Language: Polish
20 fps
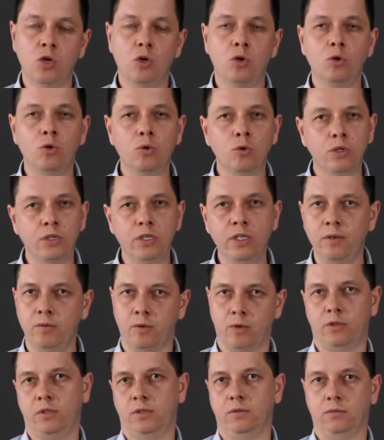
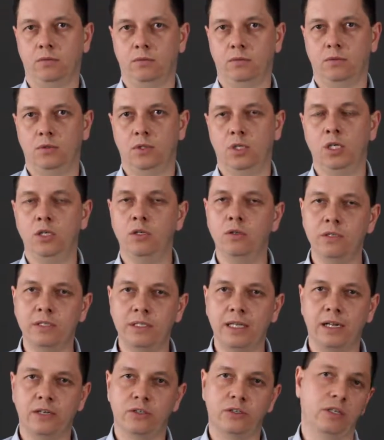różniło się i to
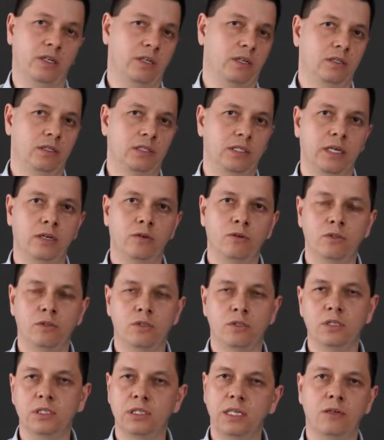znacznie
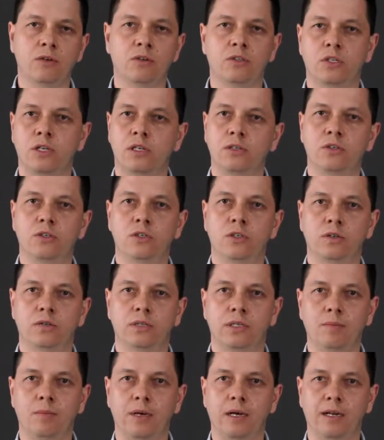
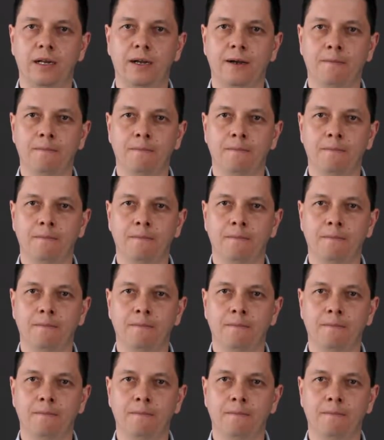0,3-0,4 bara.